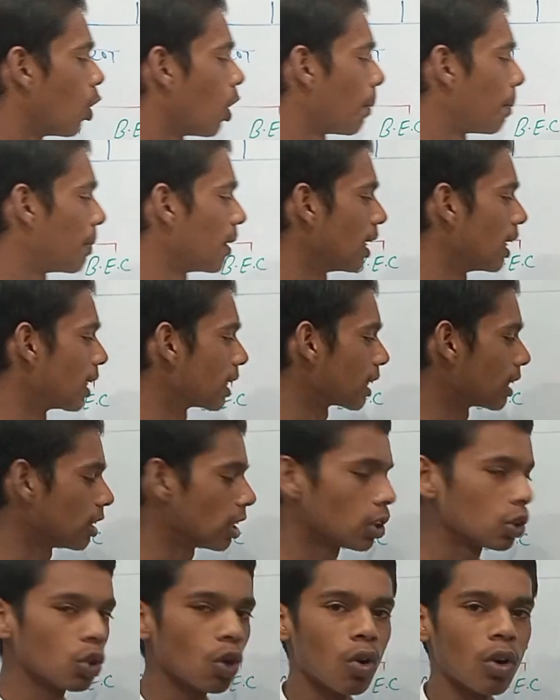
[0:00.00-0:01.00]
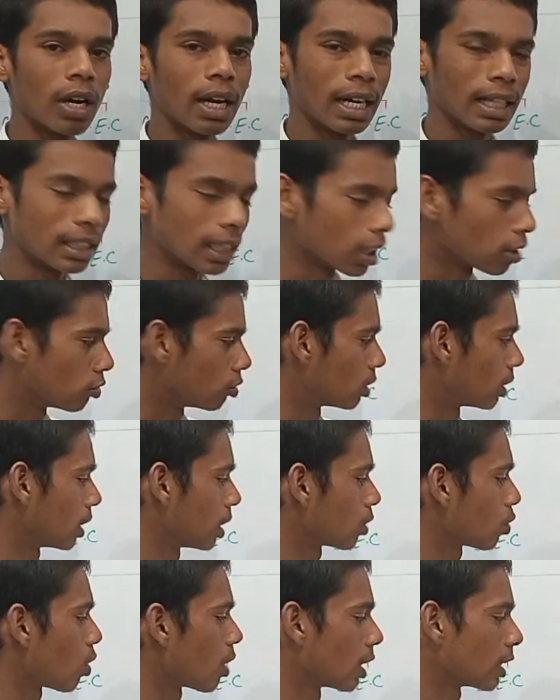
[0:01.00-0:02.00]
और बिले के अंदर दो घटक होते
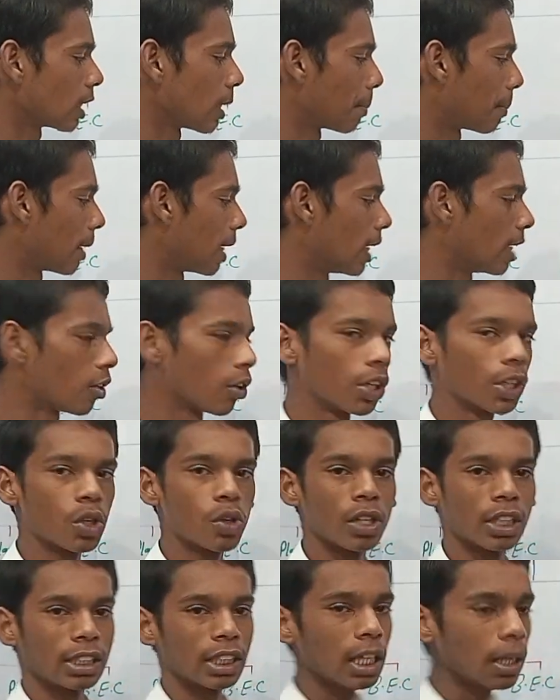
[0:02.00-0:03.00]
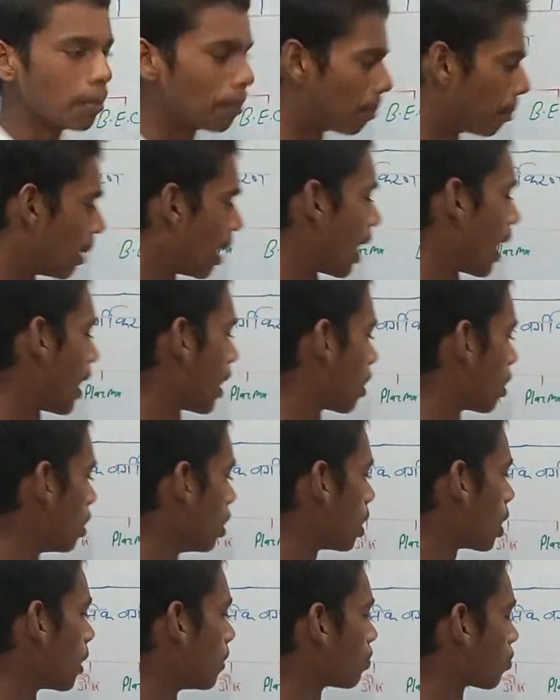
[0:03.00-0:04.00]
हैं एक को कहते हैं बिले और एक को कहते हैं बिलायक
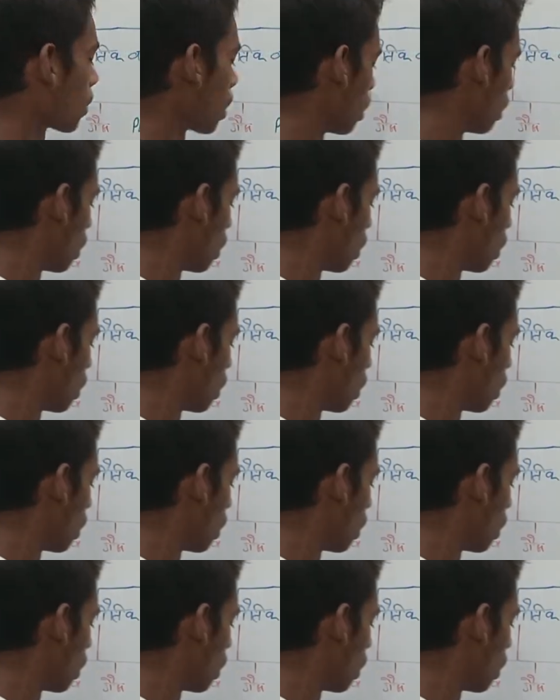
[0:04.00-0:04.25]
ठीक है